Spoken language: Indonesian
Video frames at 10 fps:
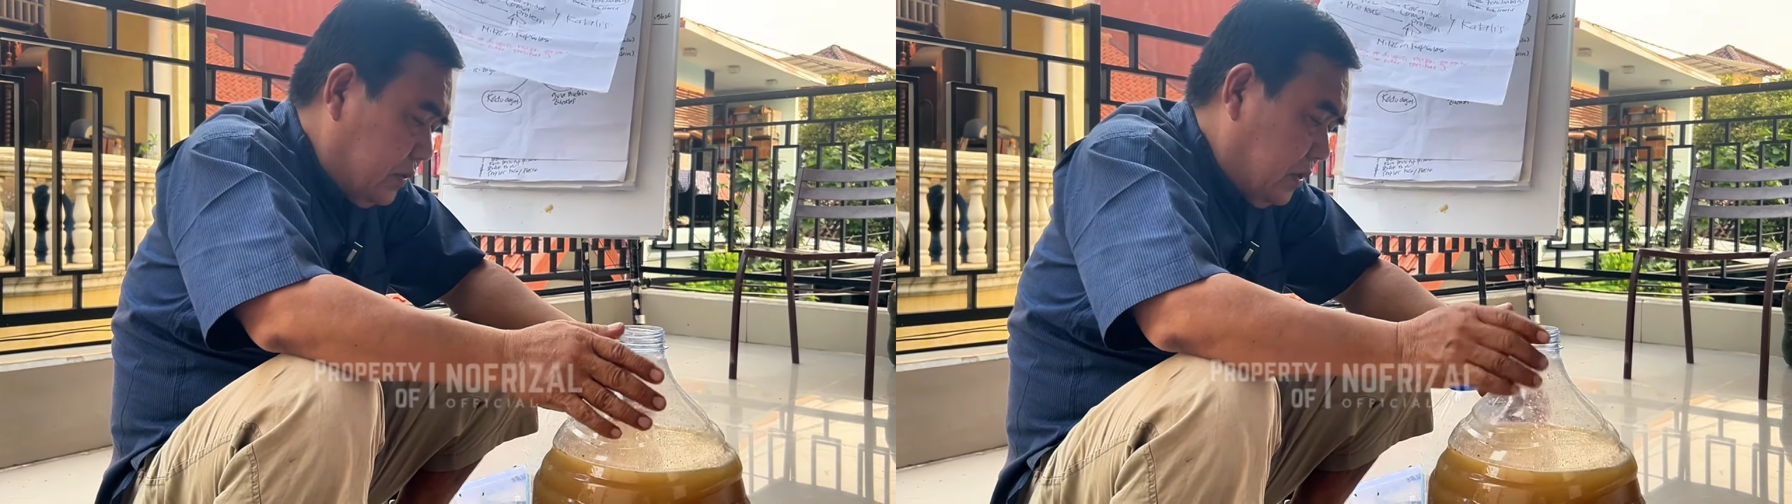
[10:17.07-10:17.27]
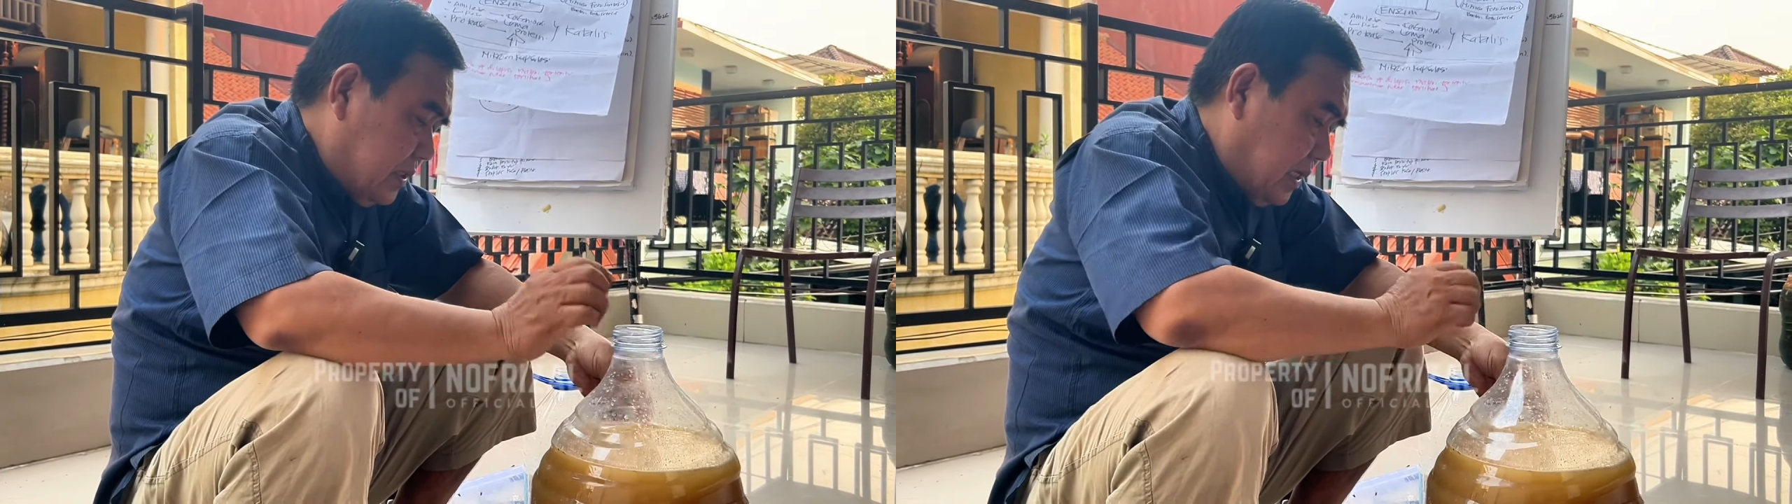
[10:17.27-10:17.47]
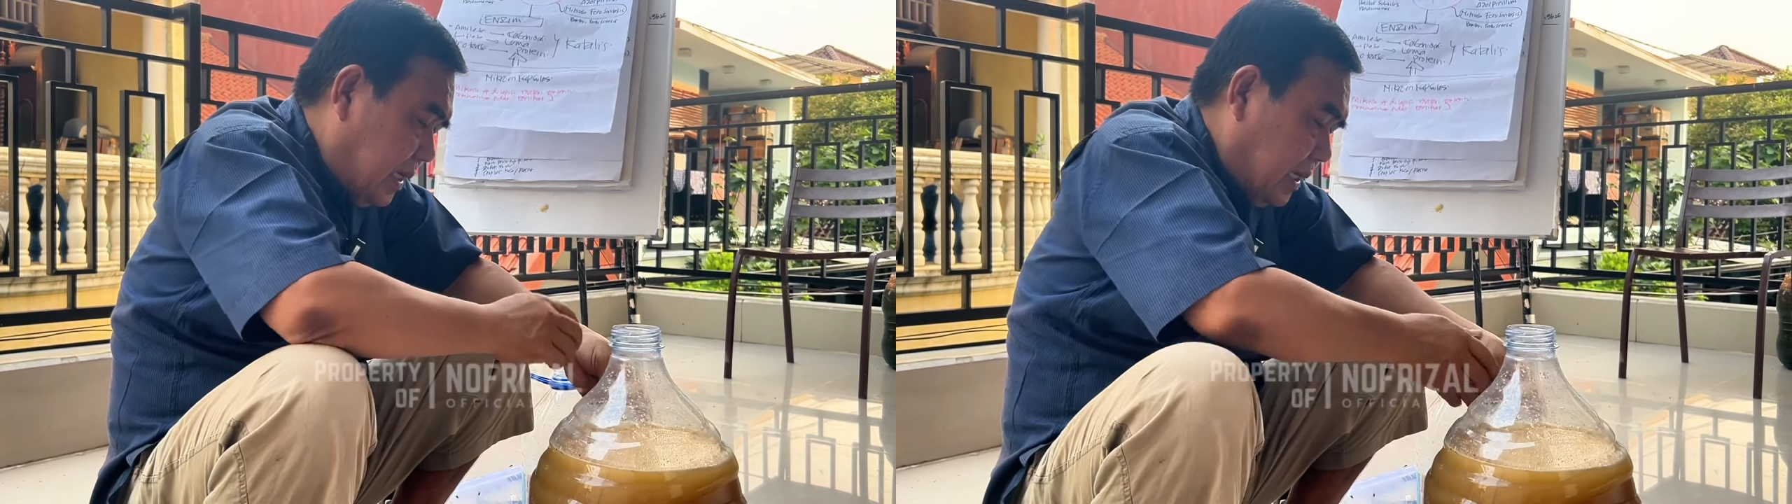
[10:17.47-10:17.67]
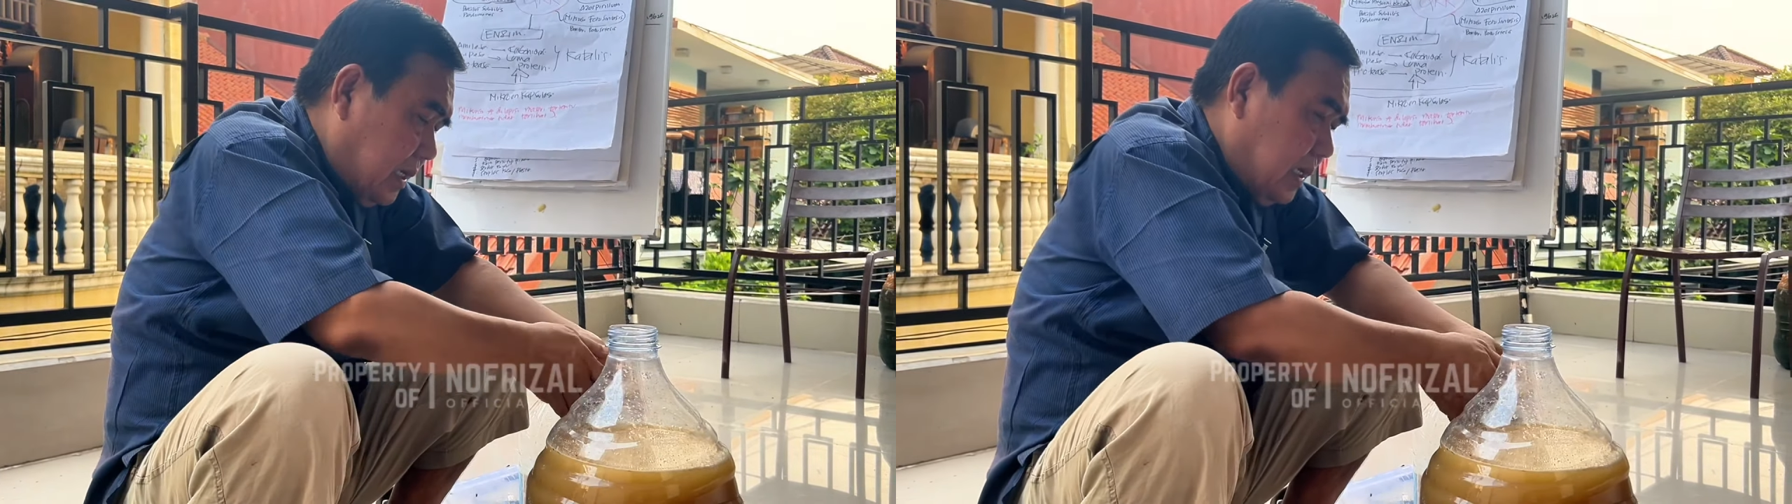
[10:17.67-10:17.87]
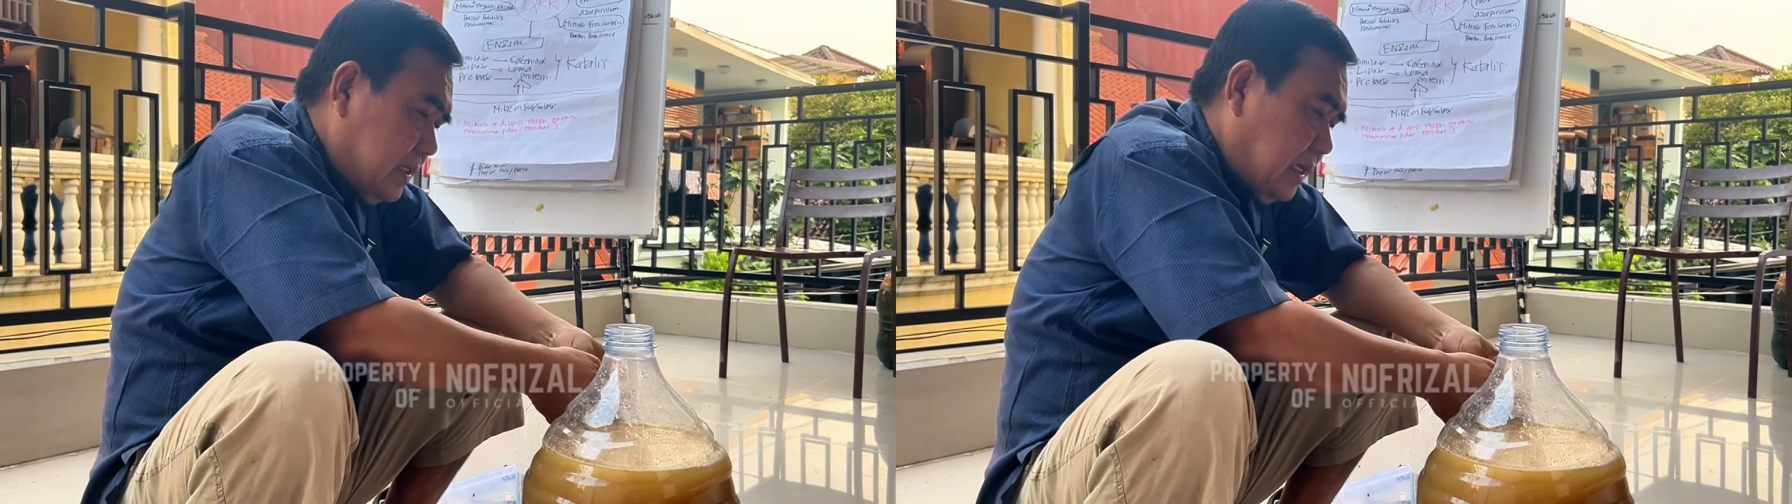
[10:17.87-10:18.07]
tujuan saya
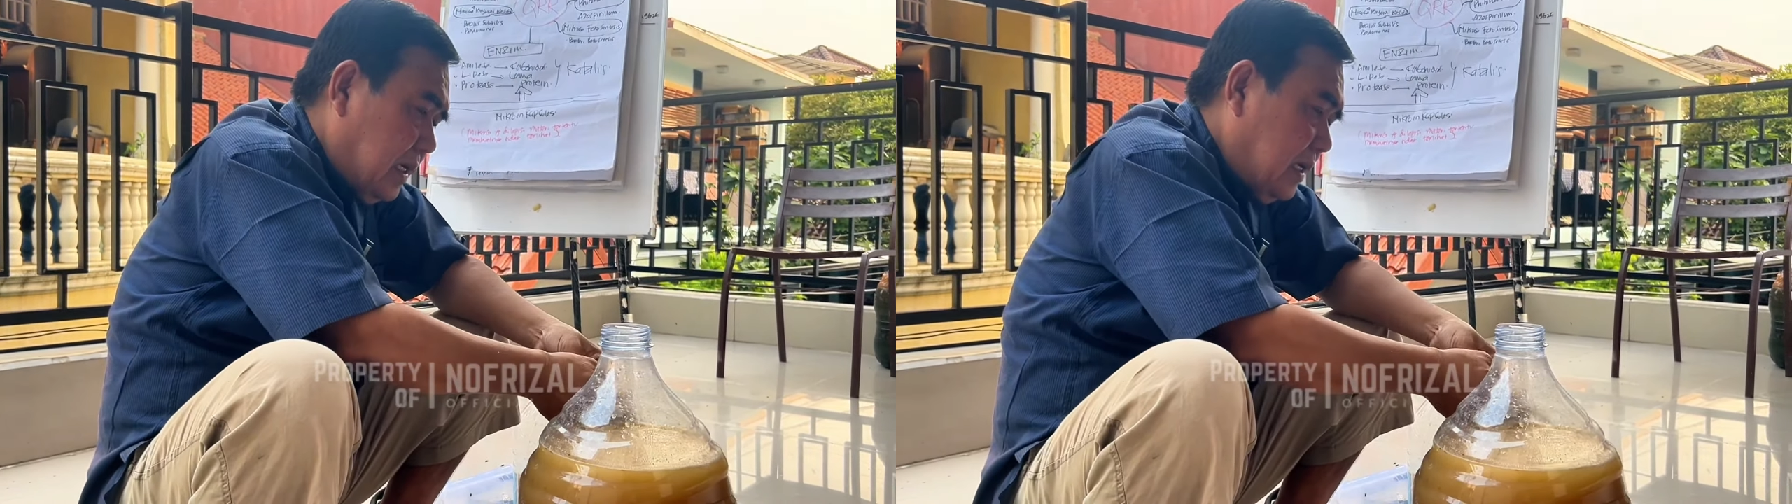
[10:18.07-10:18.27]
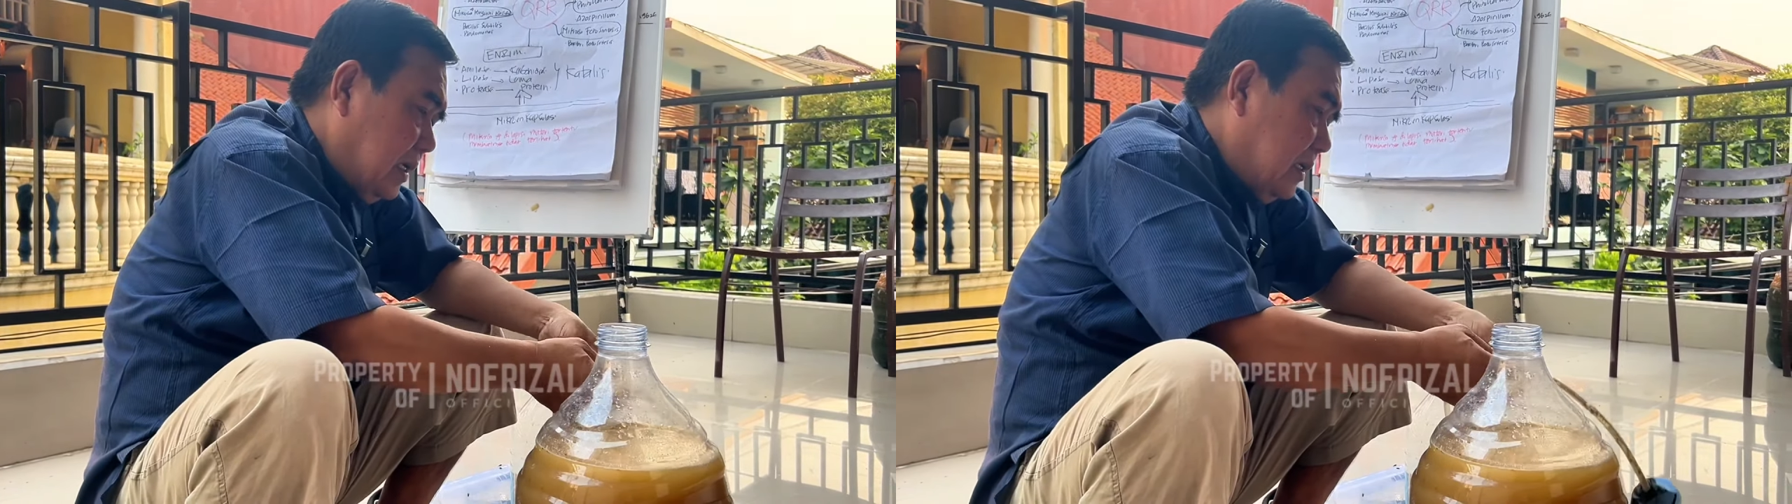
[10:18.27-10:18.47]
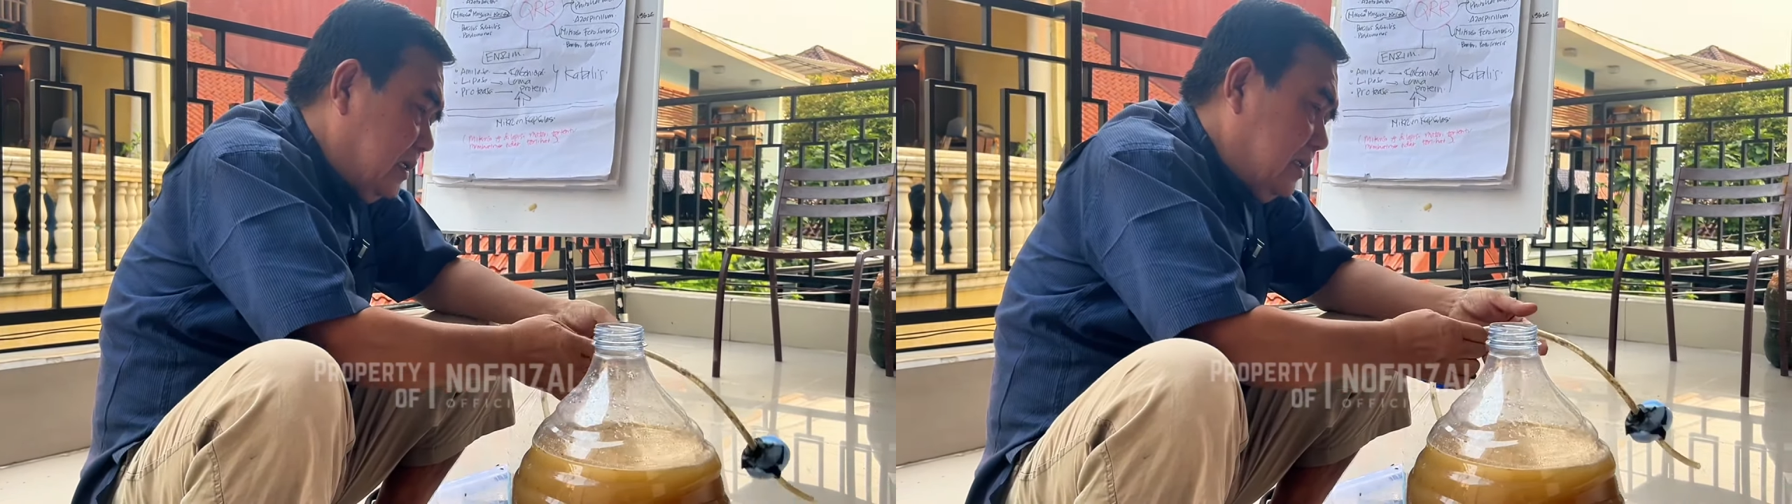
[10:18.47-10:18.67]
adalah saya